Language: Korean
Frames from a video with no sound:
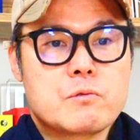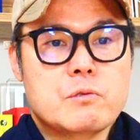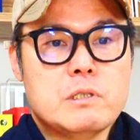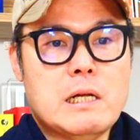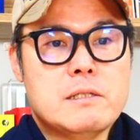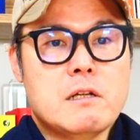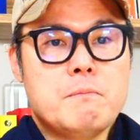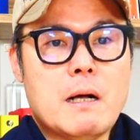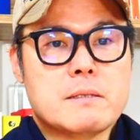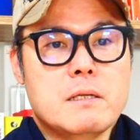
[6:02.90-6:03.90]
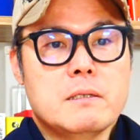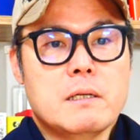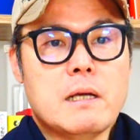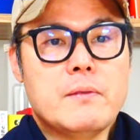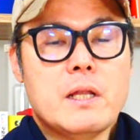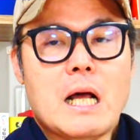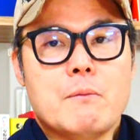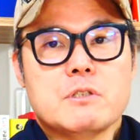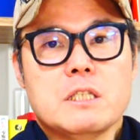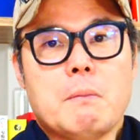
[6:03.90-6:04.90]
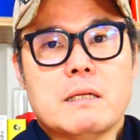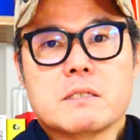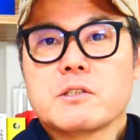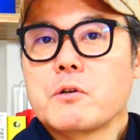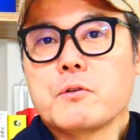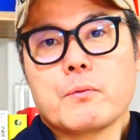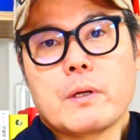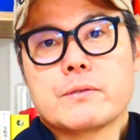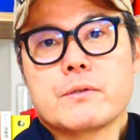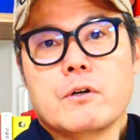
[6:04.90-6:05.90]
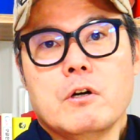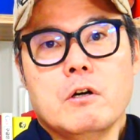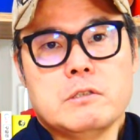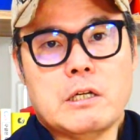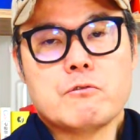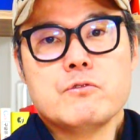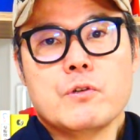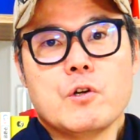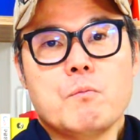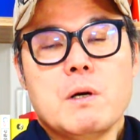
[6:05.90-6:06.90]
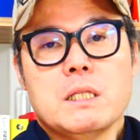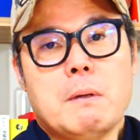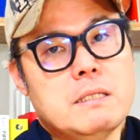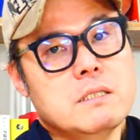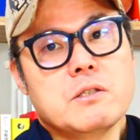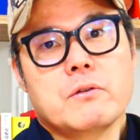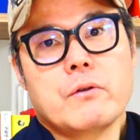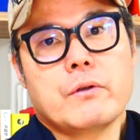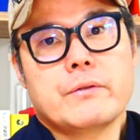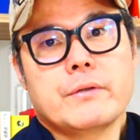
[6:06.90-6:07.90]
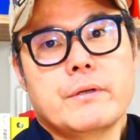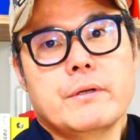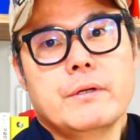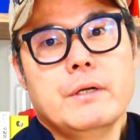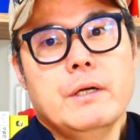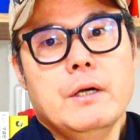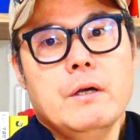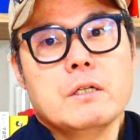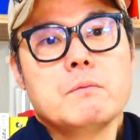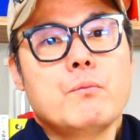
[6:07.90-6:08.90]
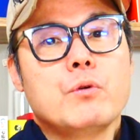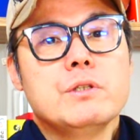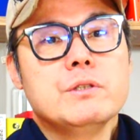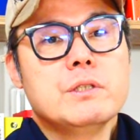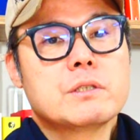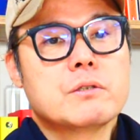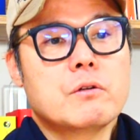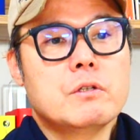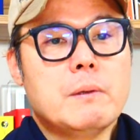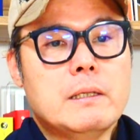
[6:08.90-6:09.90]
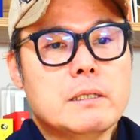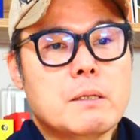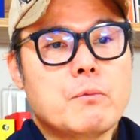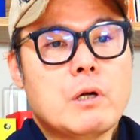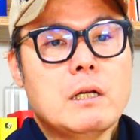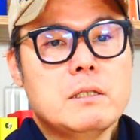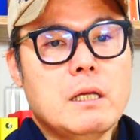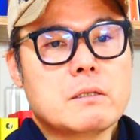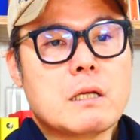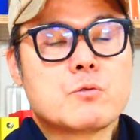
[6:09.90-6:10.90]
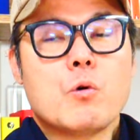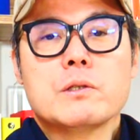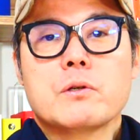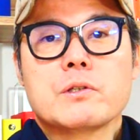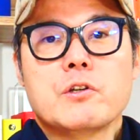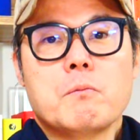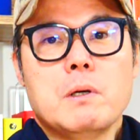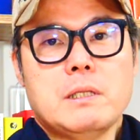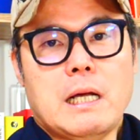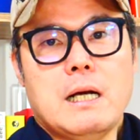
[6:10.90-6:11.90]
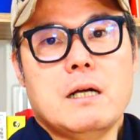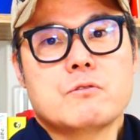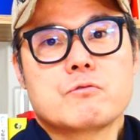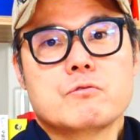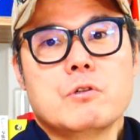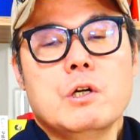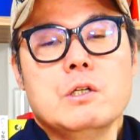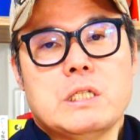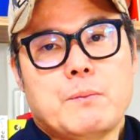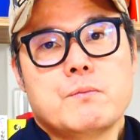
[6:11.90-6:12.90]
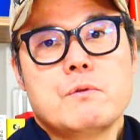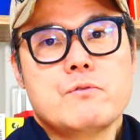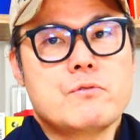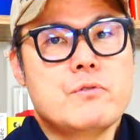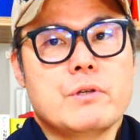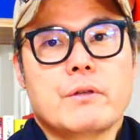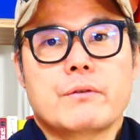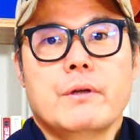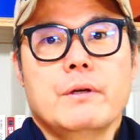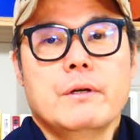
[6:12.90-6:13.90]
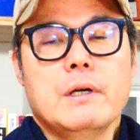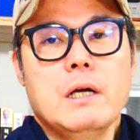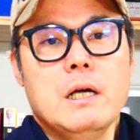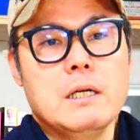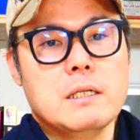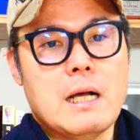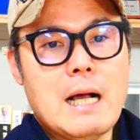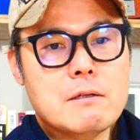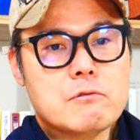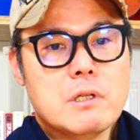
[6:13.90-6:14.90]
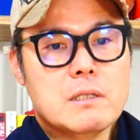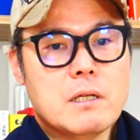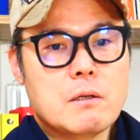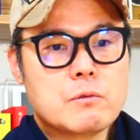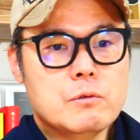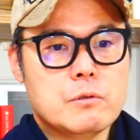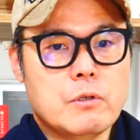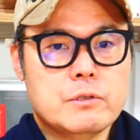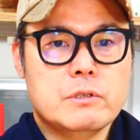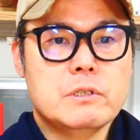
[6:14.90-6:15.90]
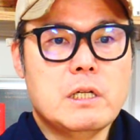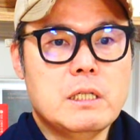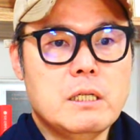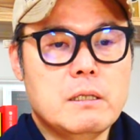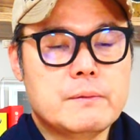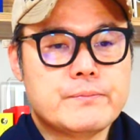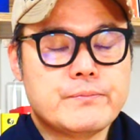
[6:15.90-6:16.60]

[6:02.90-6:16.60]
도그 잘 사는 박세리가 옛날에 아버지한테 맞은 기억이 없겠어. 장윤정이가 엄마한테 맞은 기억이 없겠어 그럼 본인들이 그거를 만약에 뭘 할 때 그냥 좋았던 기억만 다 가지고 작품을 쓸 수 있겠어요? 그러니까 한국이란 나라도 어쨌든 간에